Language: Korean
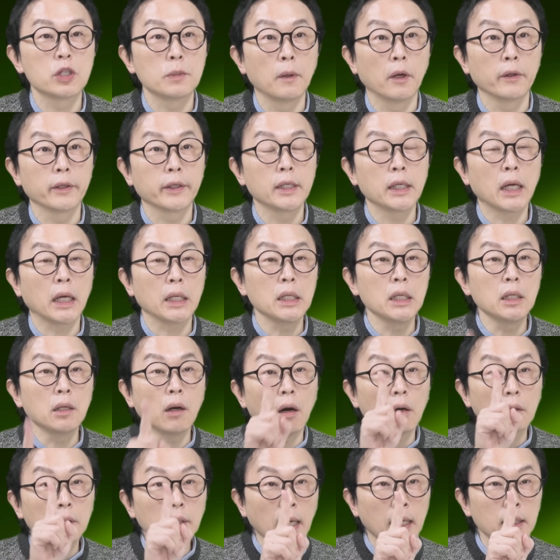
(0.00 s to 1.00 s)
원. 그러니까
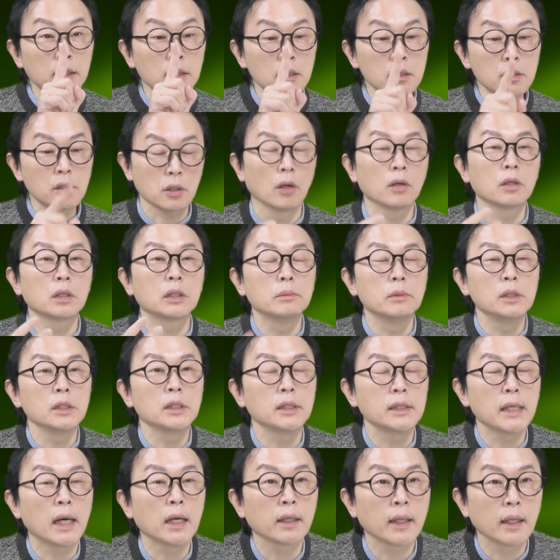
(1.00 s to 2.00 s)
일억 타는 적금을
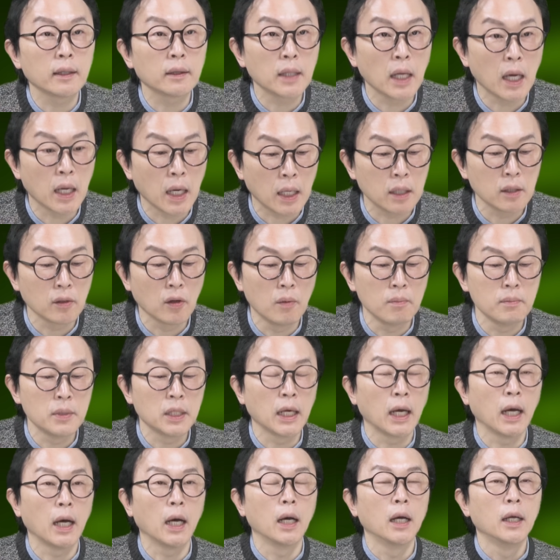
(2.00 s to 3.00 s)
시작을 했다라는
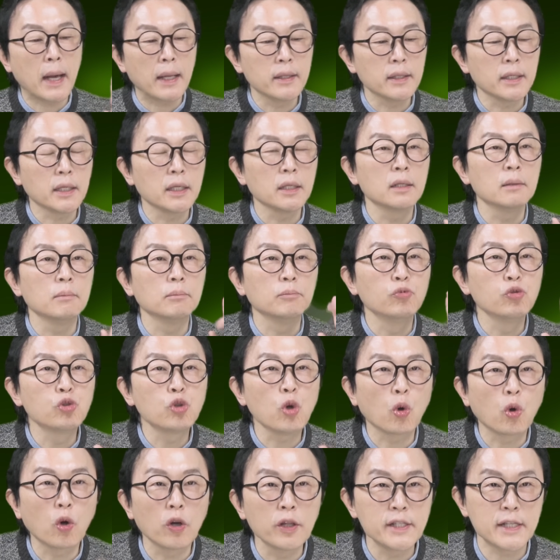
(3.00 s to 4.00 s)
겁니다. 만기는
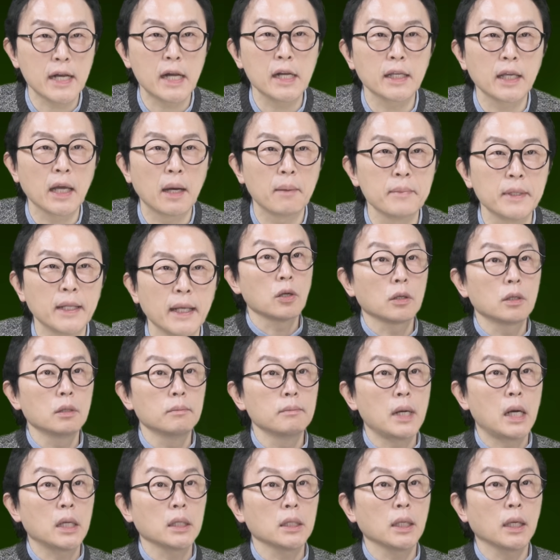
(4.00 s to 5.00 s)
무조건 짧게 합니다.
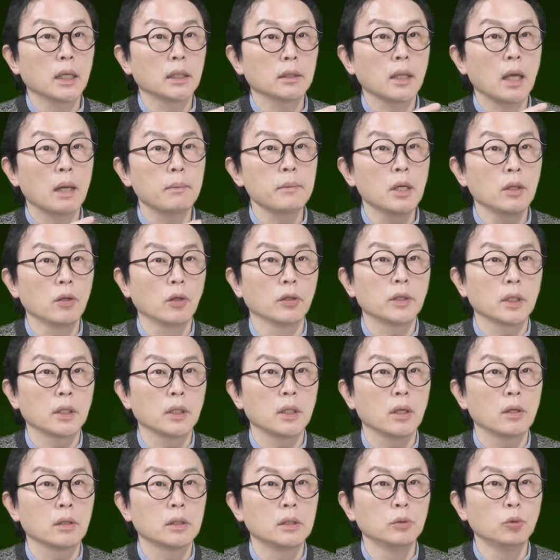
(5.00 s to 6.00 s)
적금 만기가 타면 어떻게
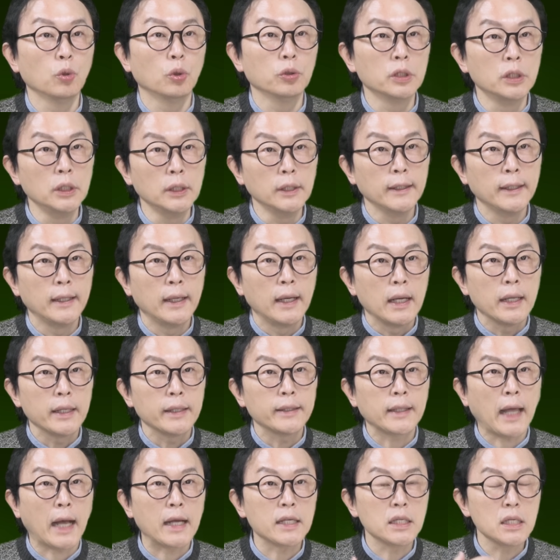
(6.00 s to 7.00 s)
돼요? 그 돈을
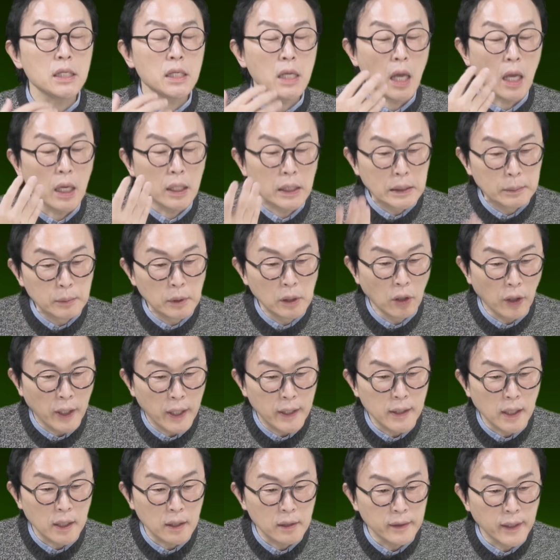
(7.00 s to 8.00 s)
다시 예금을
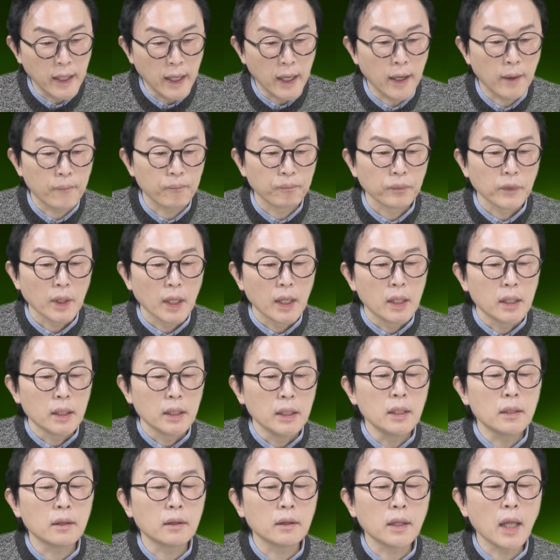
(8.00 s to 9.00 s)
넣어야 되는데,
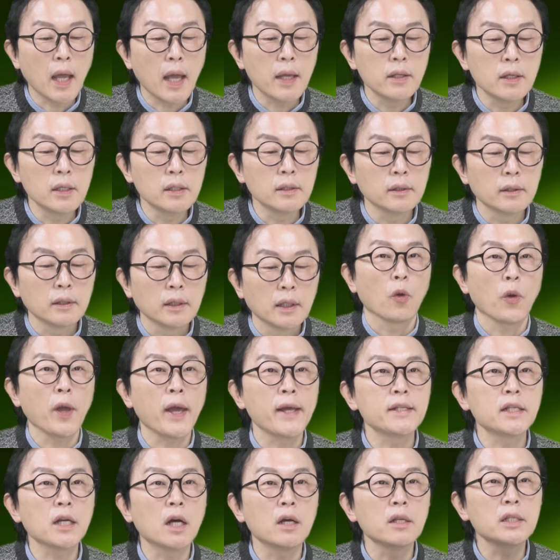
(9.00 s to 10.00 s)
이때는
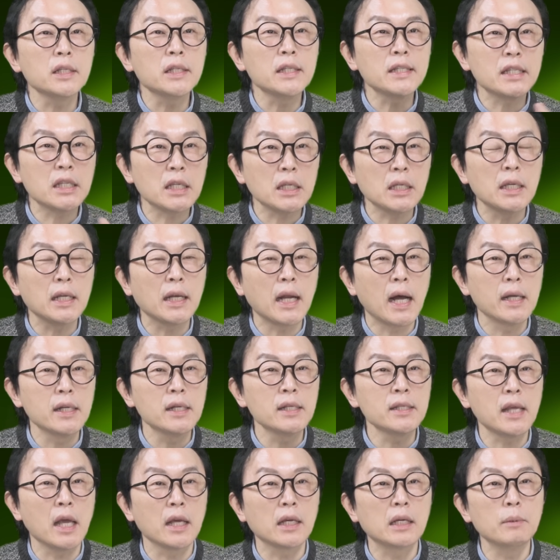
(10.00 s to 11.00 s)

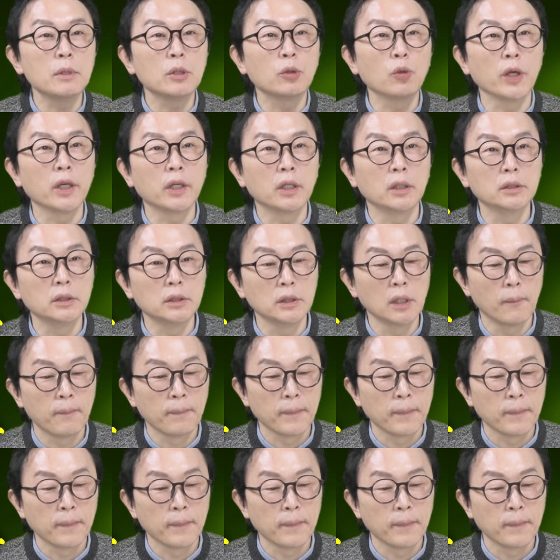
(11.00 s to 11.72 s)
이라는 예금이 또 있거든요.